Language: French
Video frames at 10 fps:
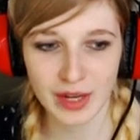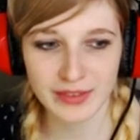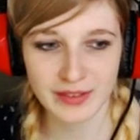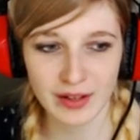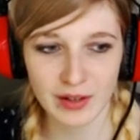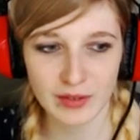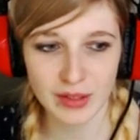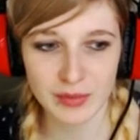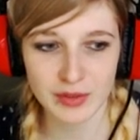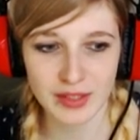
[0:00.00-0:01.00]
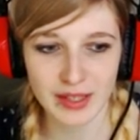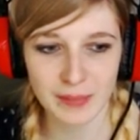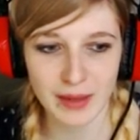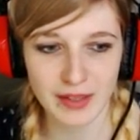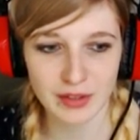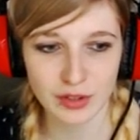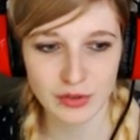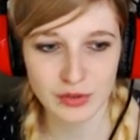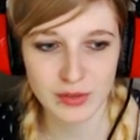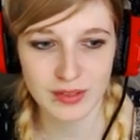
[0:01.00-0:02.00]
là-dedans, on a besoin d'un réparateur
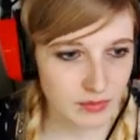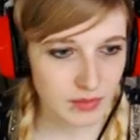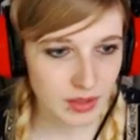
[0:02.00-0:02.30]
tout de suite.